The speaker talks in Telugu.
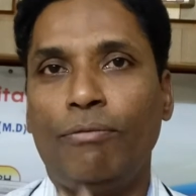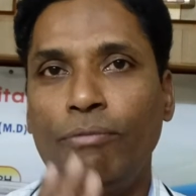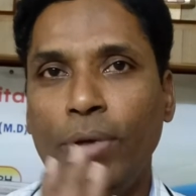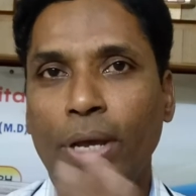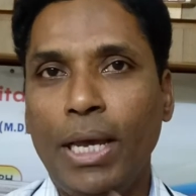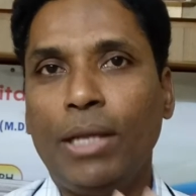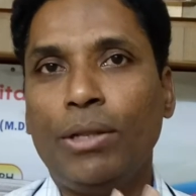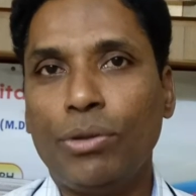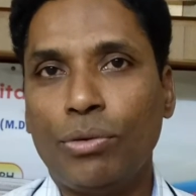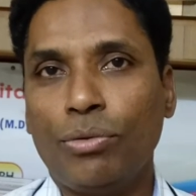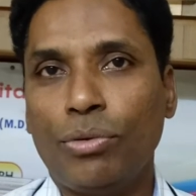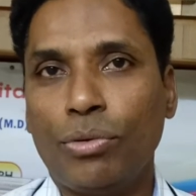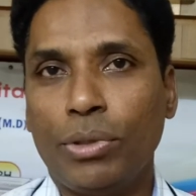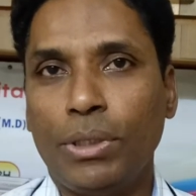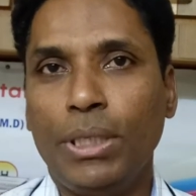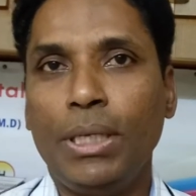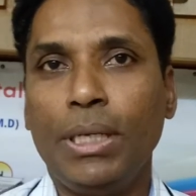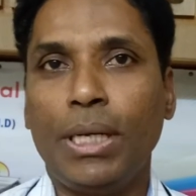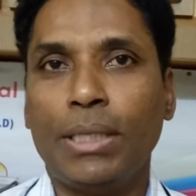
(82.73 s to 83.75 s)
వే ఎంత
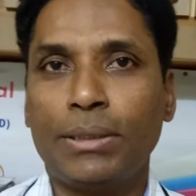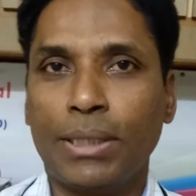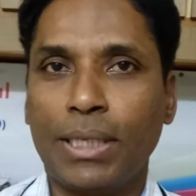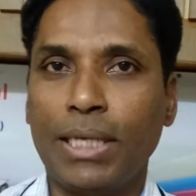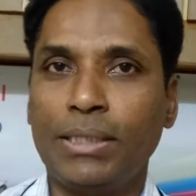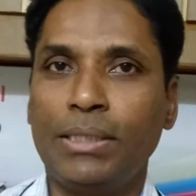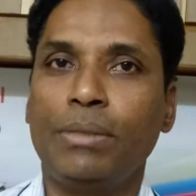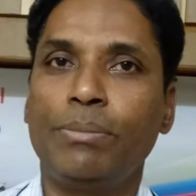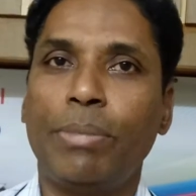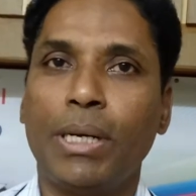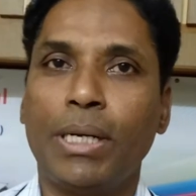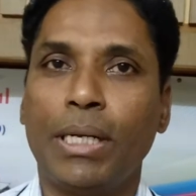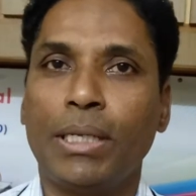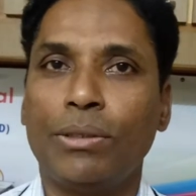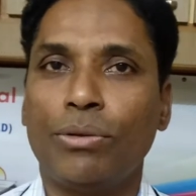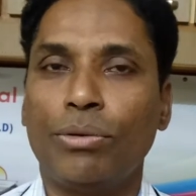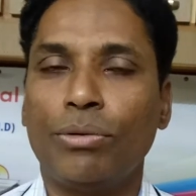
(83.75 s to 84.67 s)
ఉంటుంది అసలు కేసిన్ పార్ట్ ఎంత